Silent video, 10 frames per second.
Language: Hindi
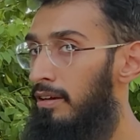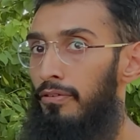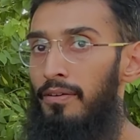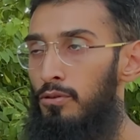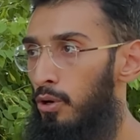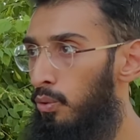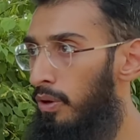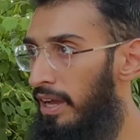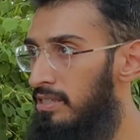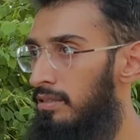फाइव जीरो टू
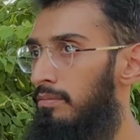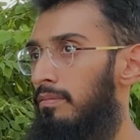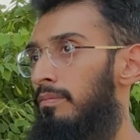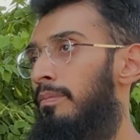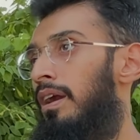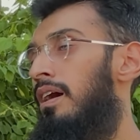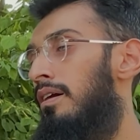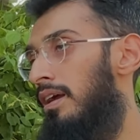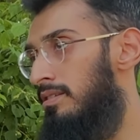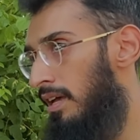एक्स बड़ा
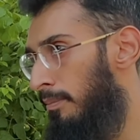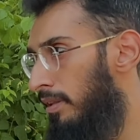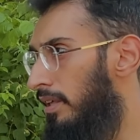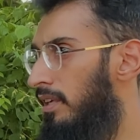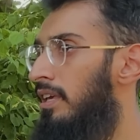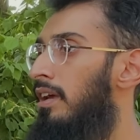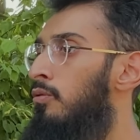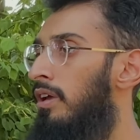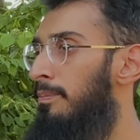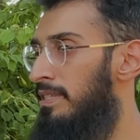अरसा हमने देखी है
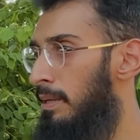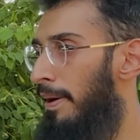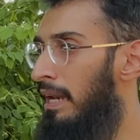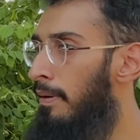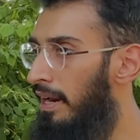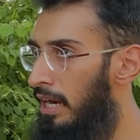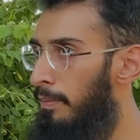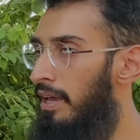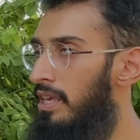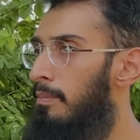क्योंकि इससे पहले मार्केट
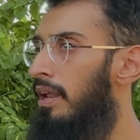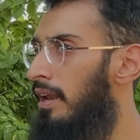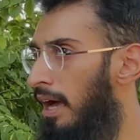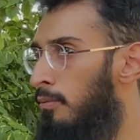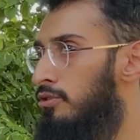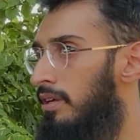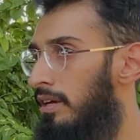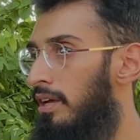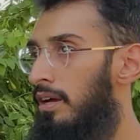में आई है बड़ा नाम उसने